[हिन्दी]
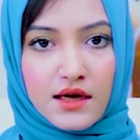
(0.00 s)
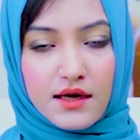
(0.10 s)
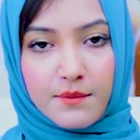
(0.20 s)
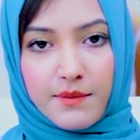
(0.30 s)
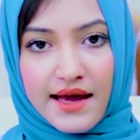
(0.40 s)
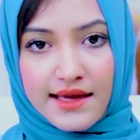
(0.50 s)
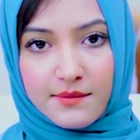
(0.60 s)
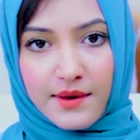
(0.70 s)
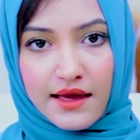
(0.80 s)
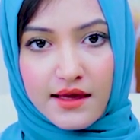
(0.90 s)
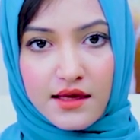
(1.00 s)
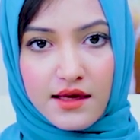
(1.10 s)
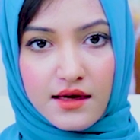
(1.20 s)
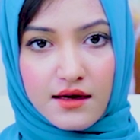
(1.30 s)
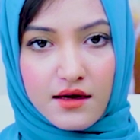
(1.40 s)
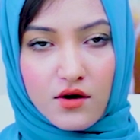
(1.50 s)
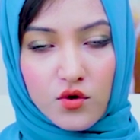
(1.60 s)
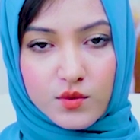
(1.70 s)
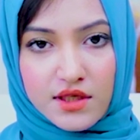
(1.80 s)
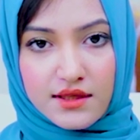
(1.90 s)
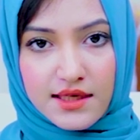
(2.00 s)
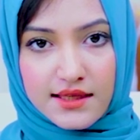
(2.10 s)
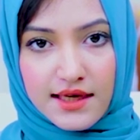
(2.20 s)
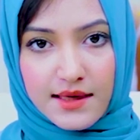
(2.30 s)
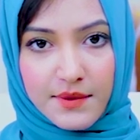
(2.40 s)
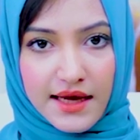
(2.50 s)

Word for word: बाय एंड बैक की ऑप्शन देता है